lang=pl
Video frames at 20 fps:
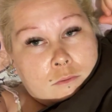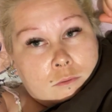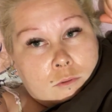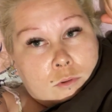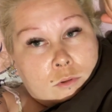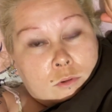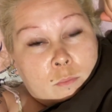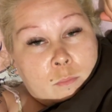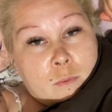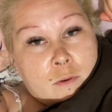y,
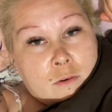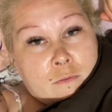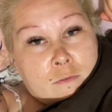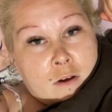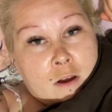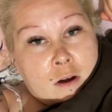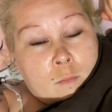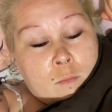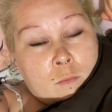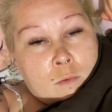
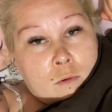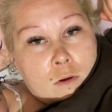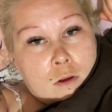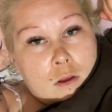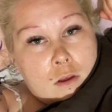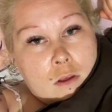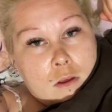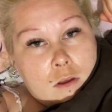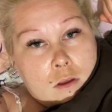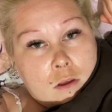superfarmu,
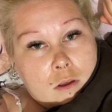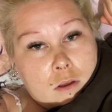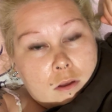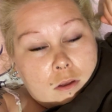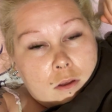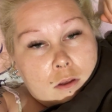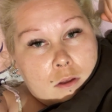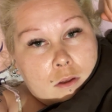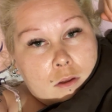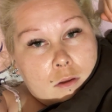
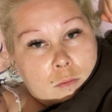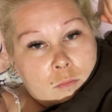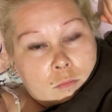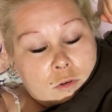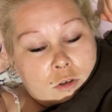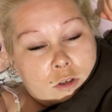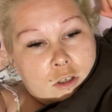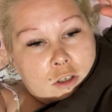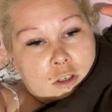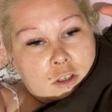
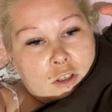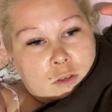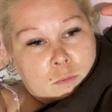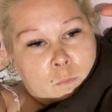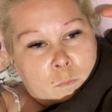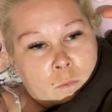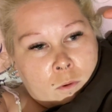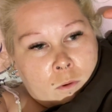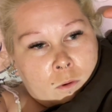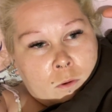Muszę iść
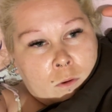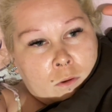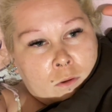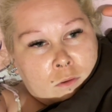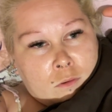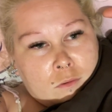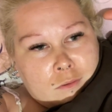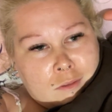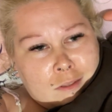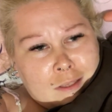
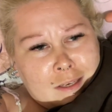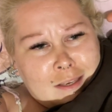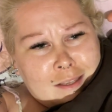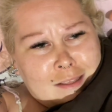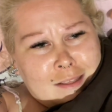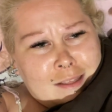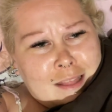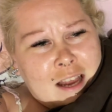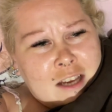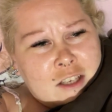po takie
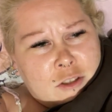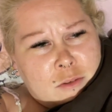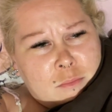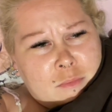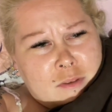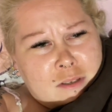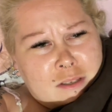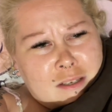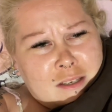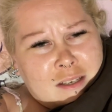
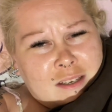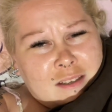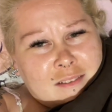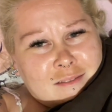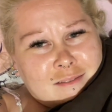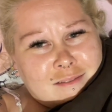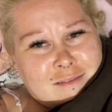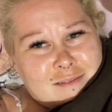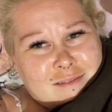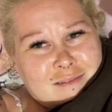taśmy,
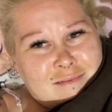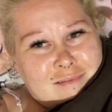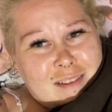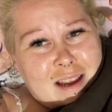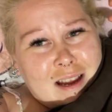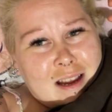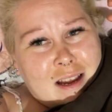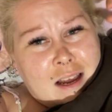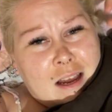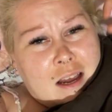
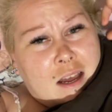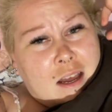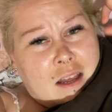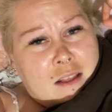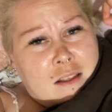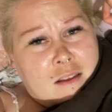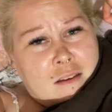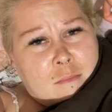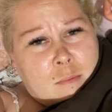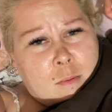na K,
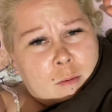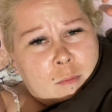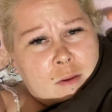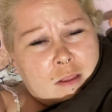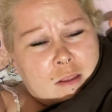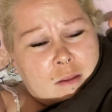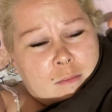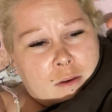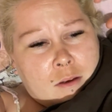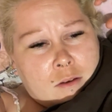nie
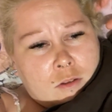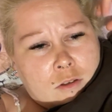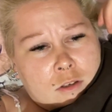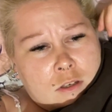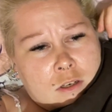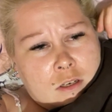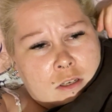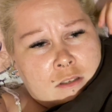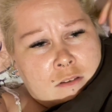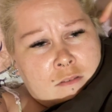pamiętam jak one
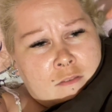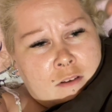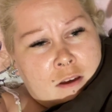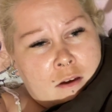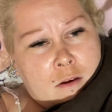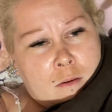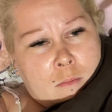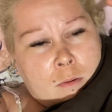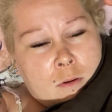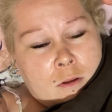się
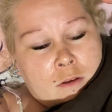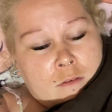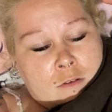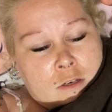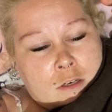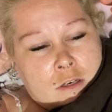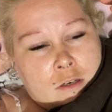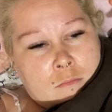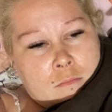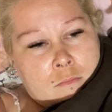nazywają,
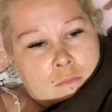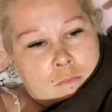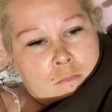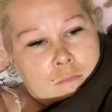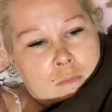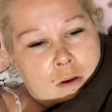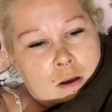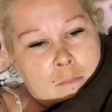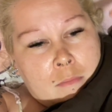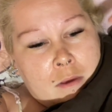ponieważ
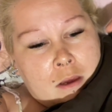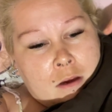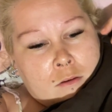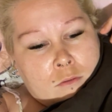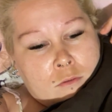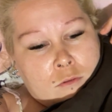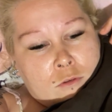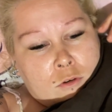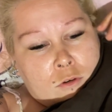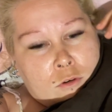mam
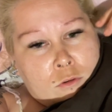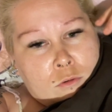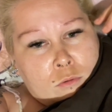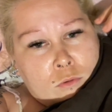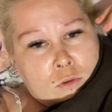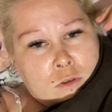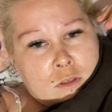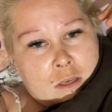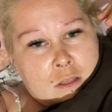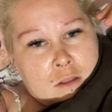jakąś
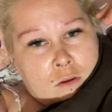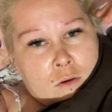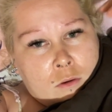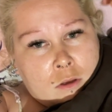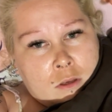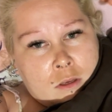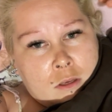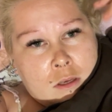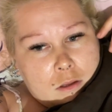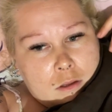kontuzję
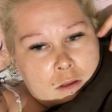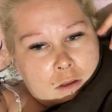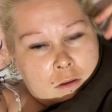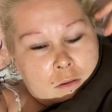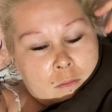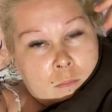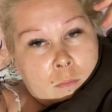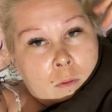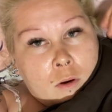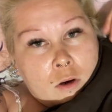nogi.
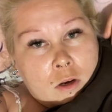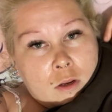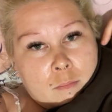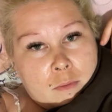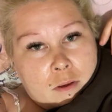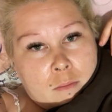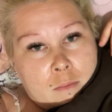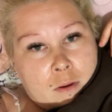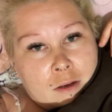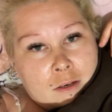E, boli
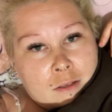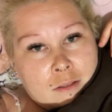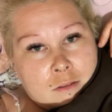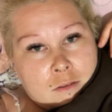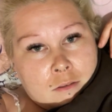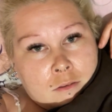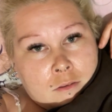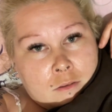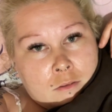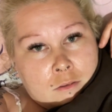mnie
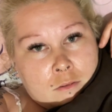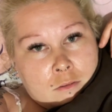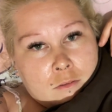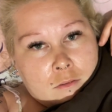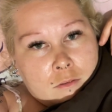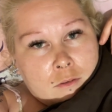bardzo